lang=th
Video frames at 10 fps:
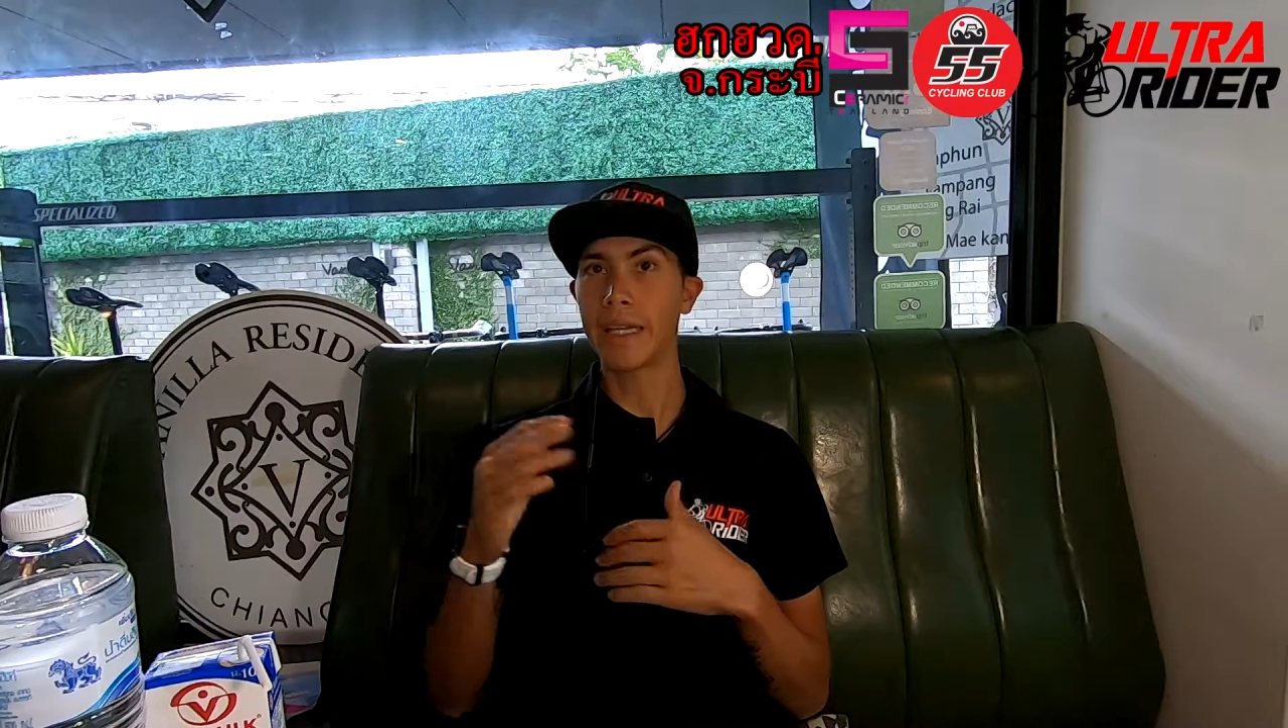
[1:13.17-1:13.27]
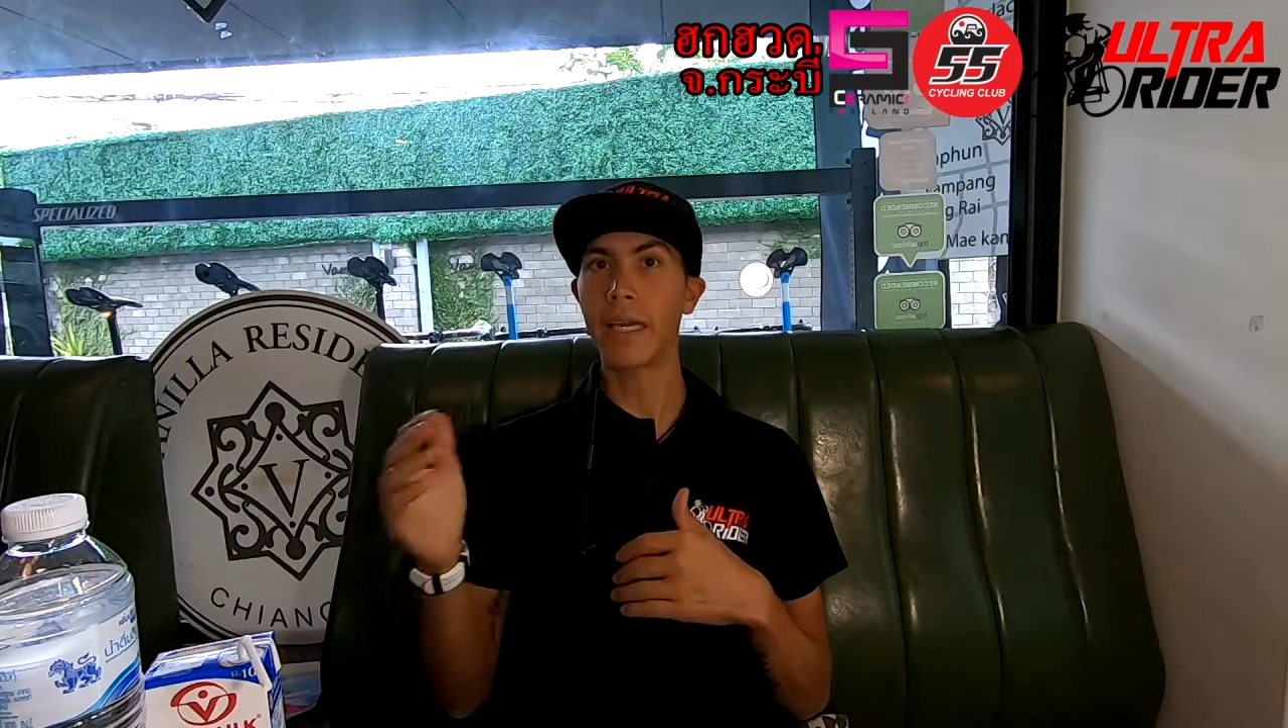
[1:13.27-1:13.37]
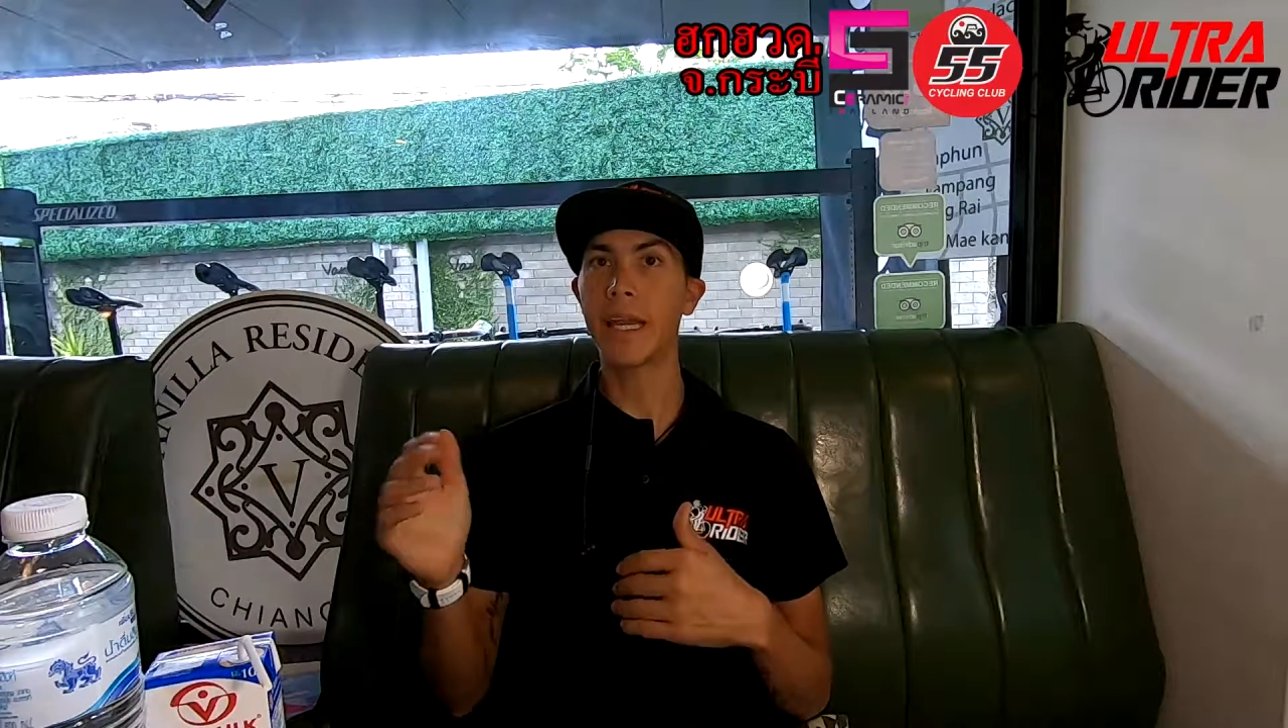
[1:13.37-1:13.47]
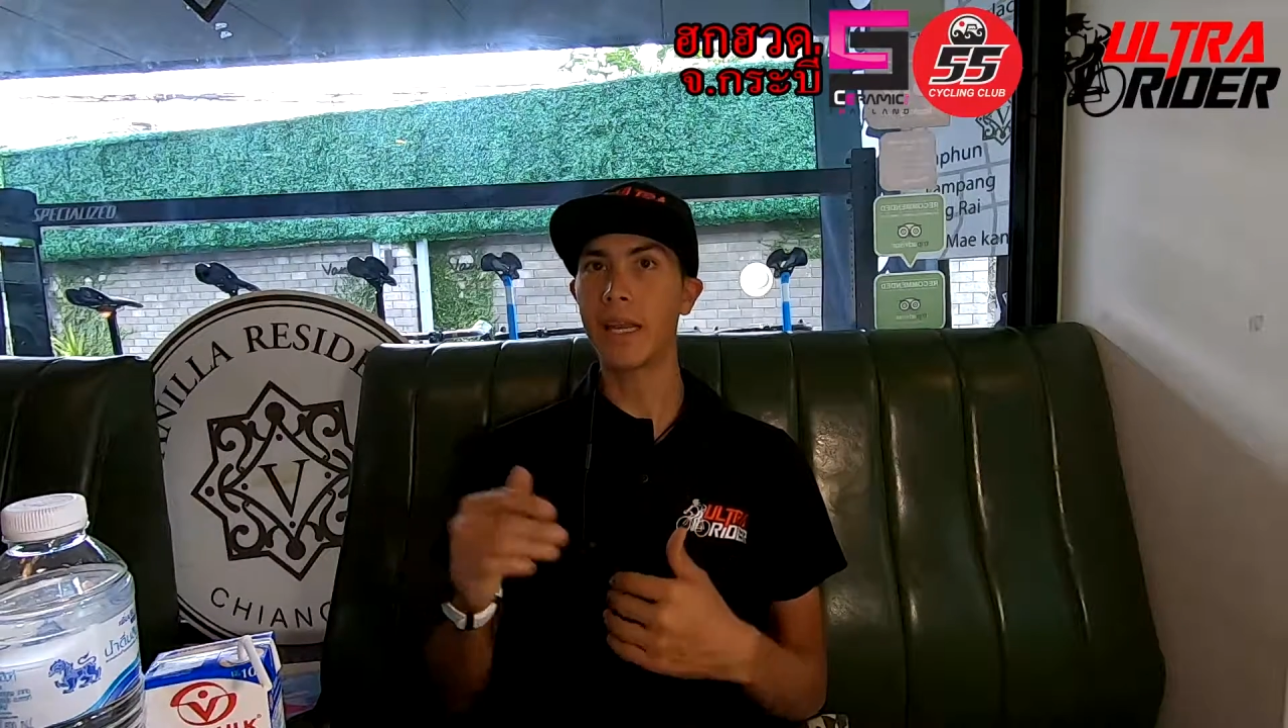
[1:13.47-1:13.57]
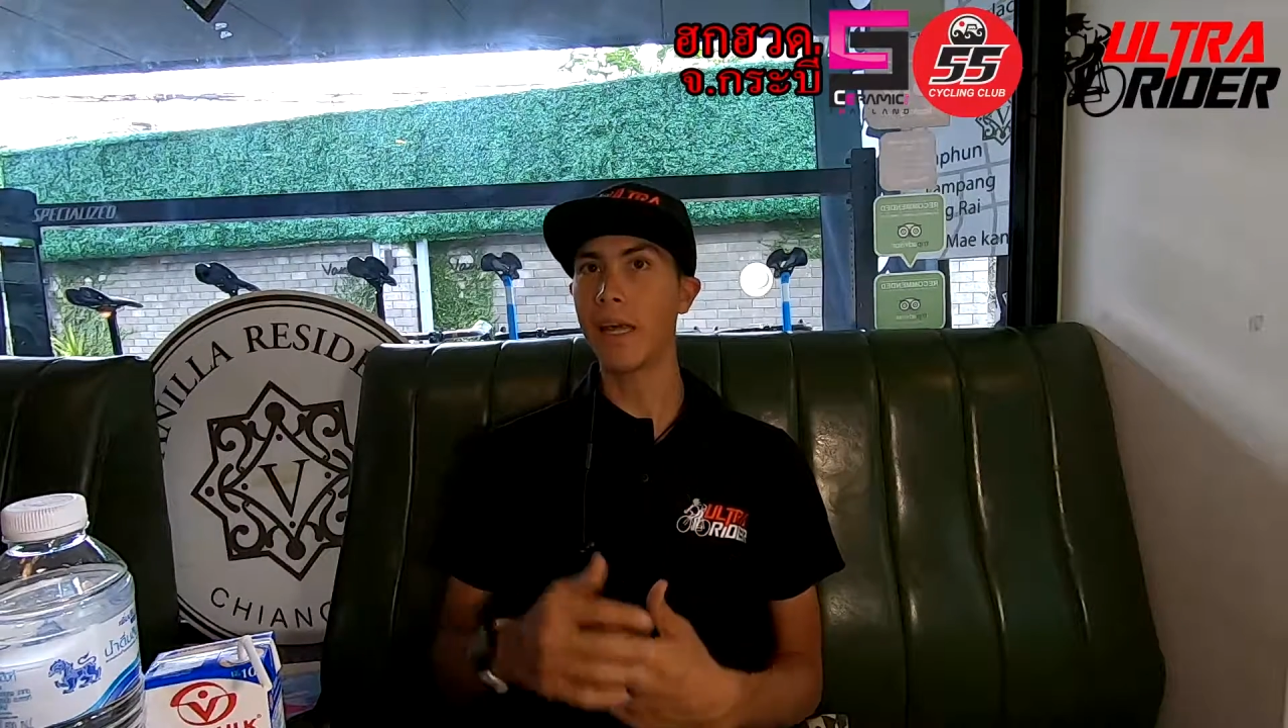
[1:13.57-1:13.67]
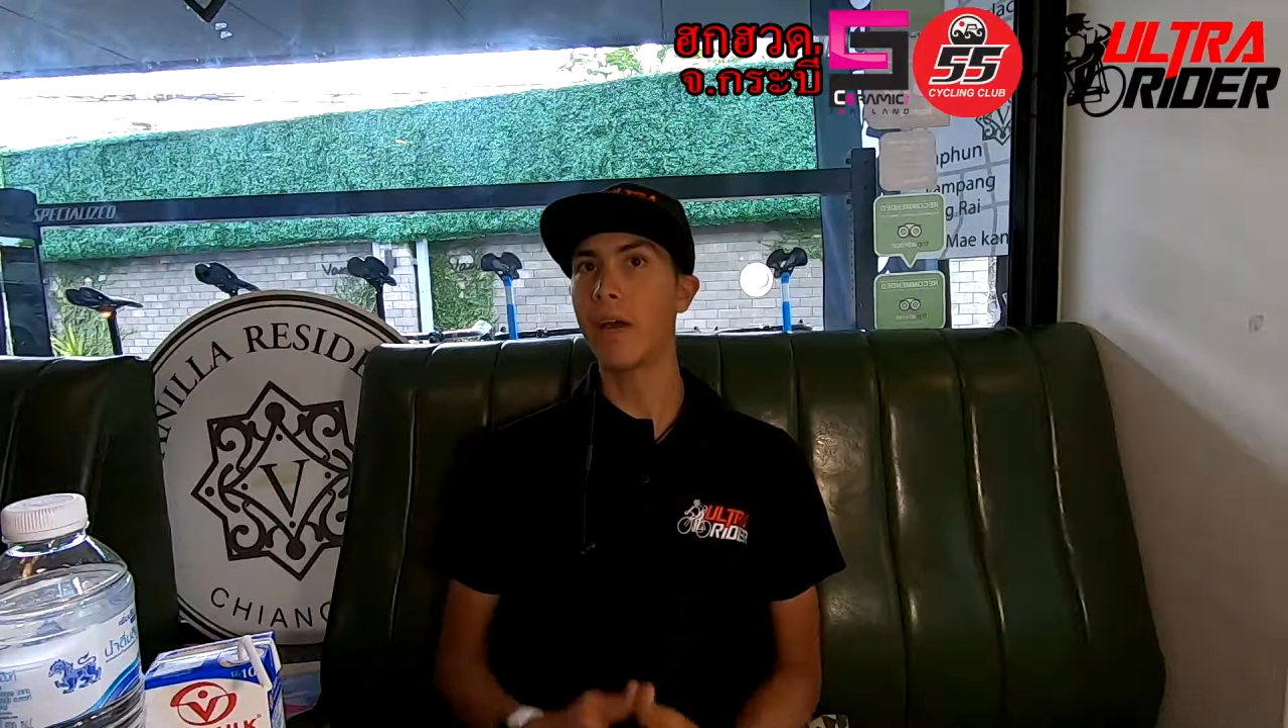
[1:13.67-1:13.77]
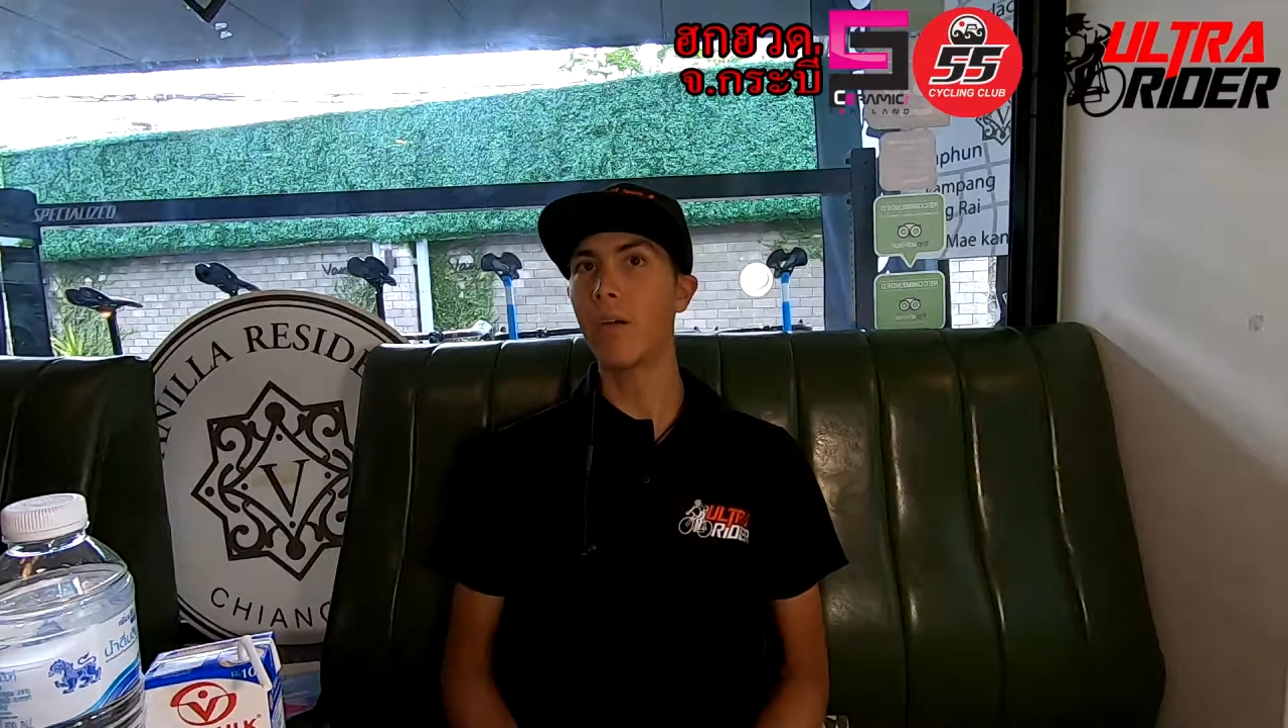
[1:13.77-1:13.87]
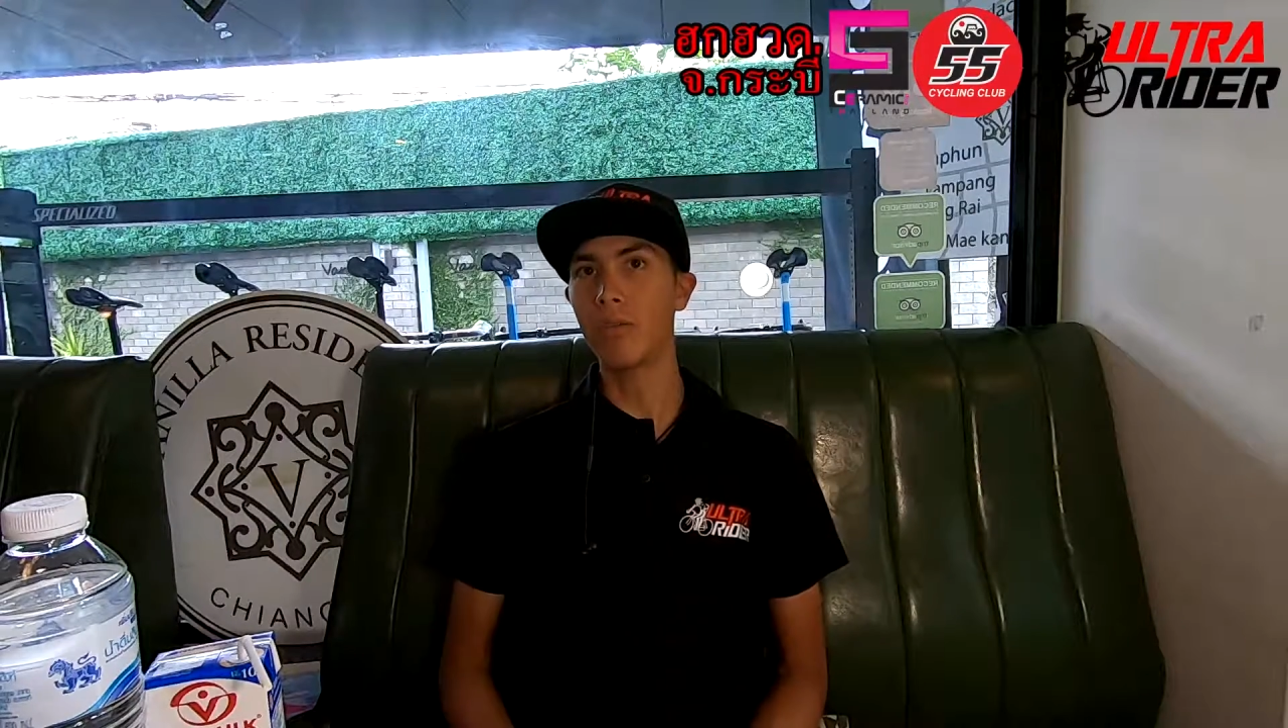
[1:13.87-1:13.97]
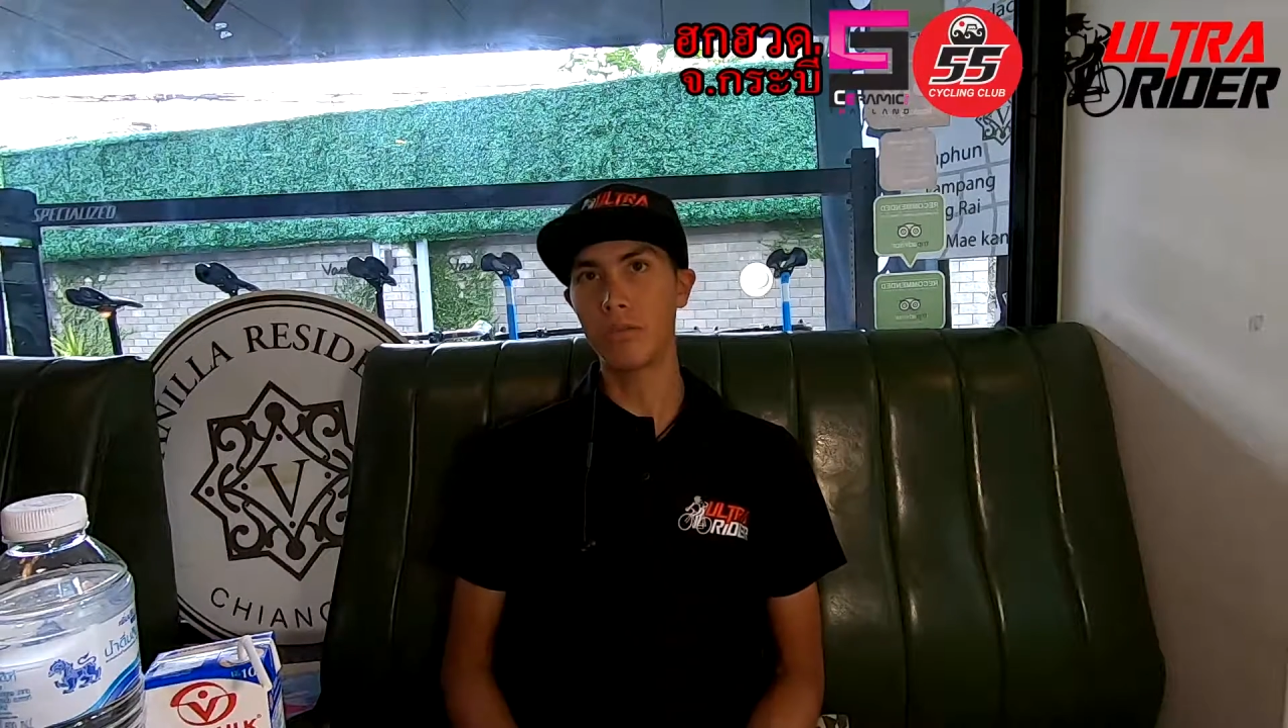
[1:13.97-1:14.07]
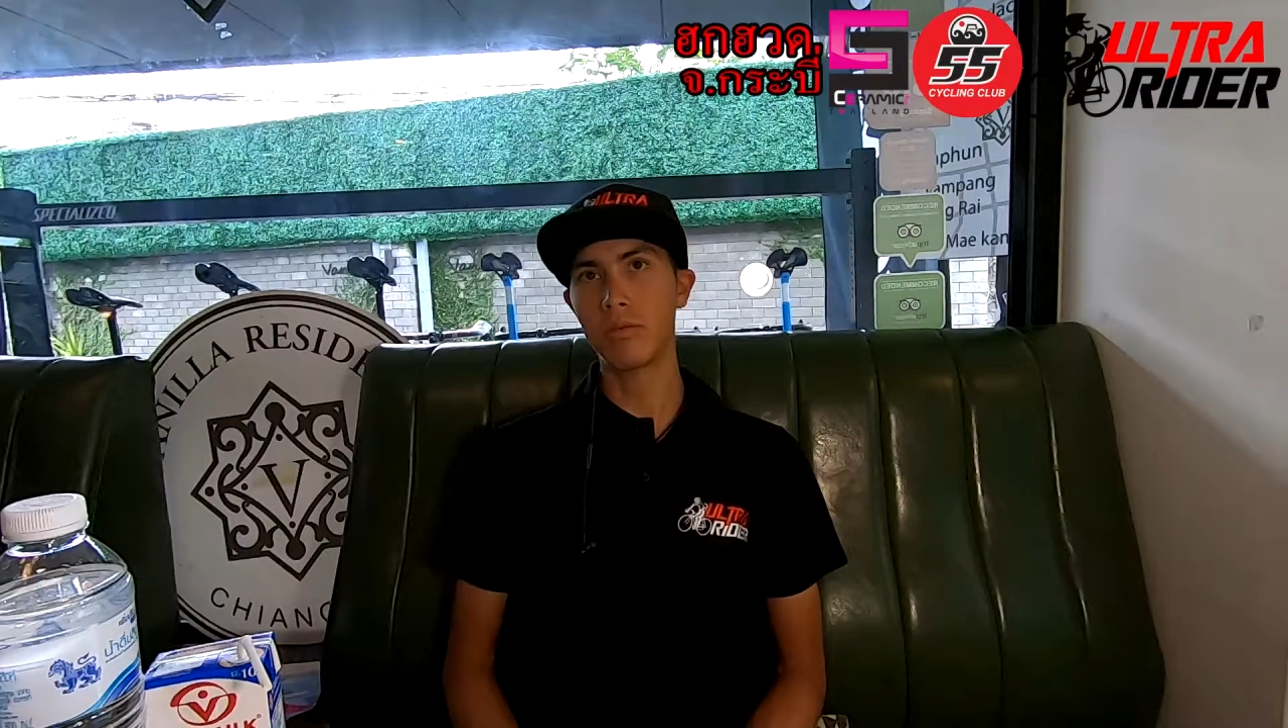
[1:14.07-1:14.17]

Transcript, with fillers: แค่ไหนแล้ว